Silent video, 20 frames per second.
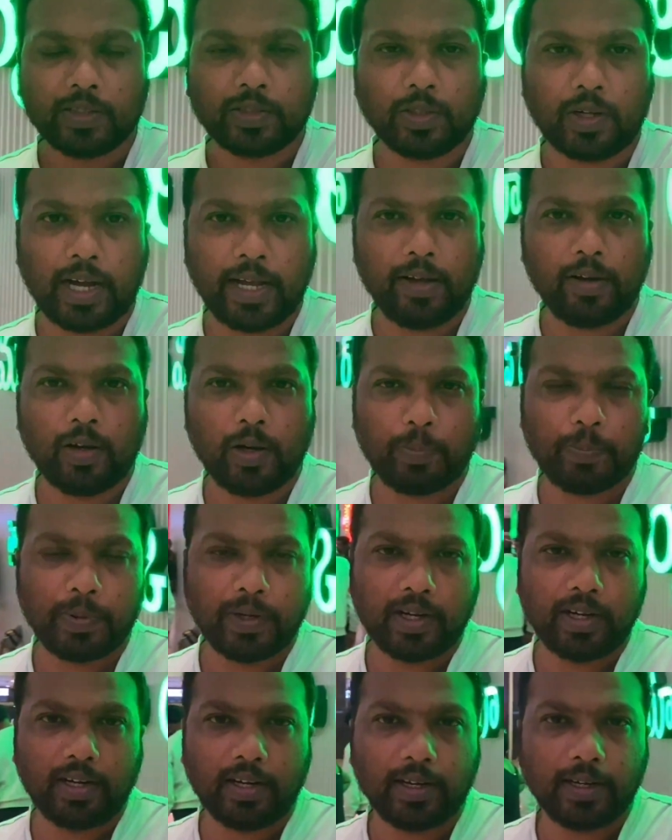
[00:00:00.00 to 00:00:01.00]
सो आई
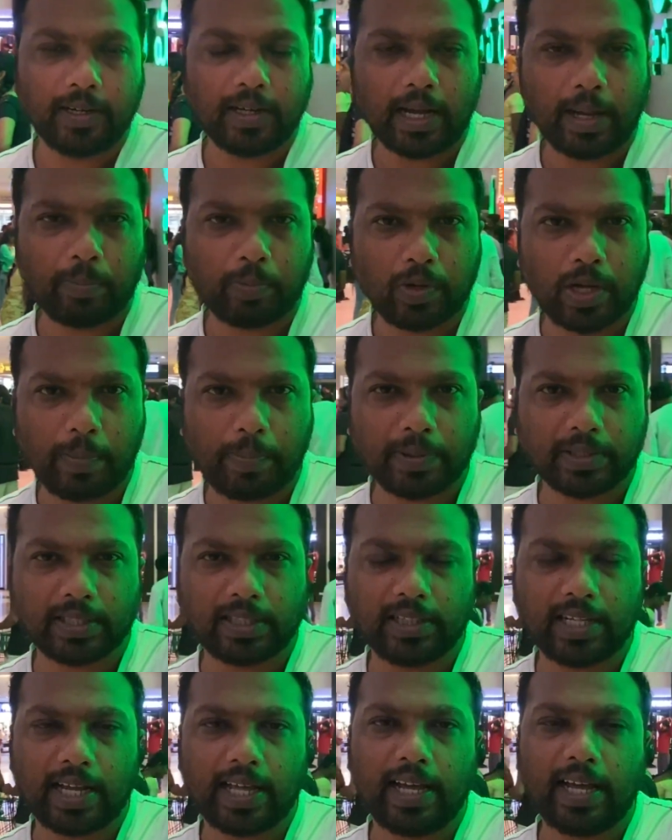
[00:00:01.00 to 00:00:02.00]
होप आपको ये
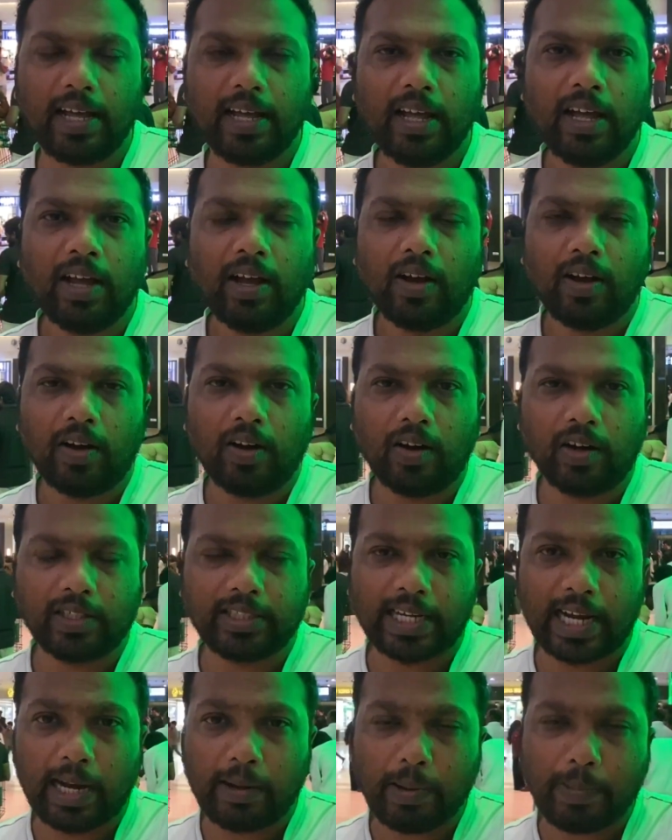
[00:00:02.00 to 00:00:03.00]
पसंद आया और
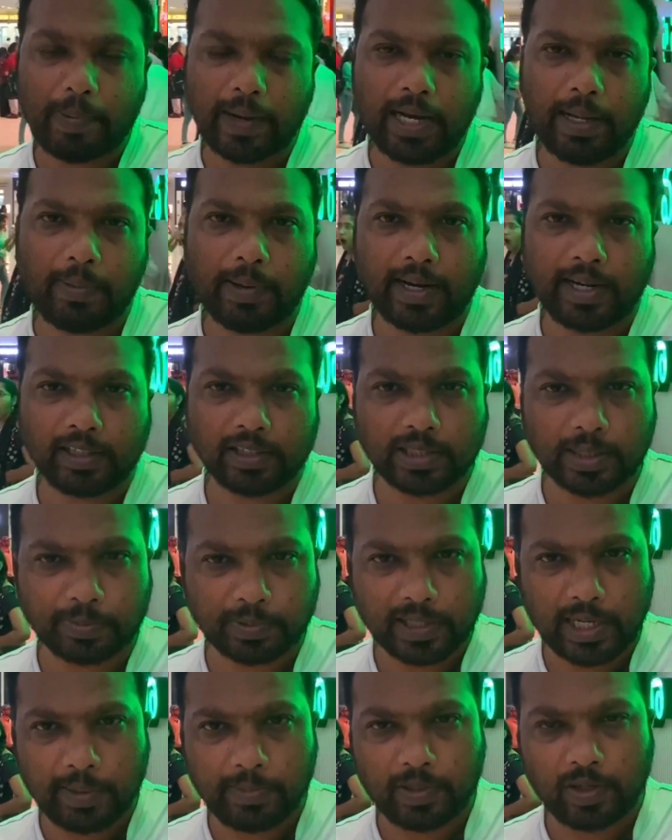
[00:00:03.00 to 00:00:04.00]
चैनल में पहली बार है तो
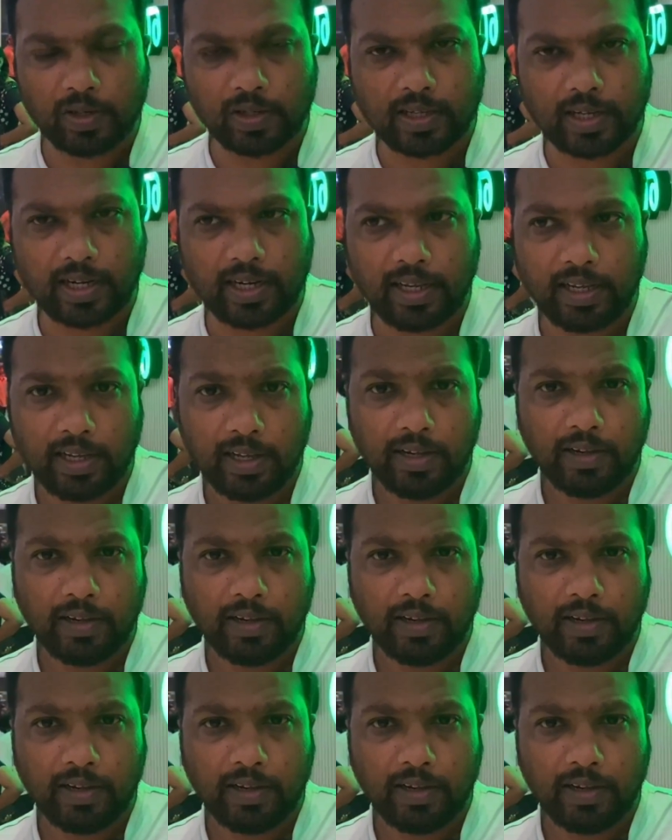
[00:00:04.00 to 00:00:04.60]
सब्सक्राइब जरूर करें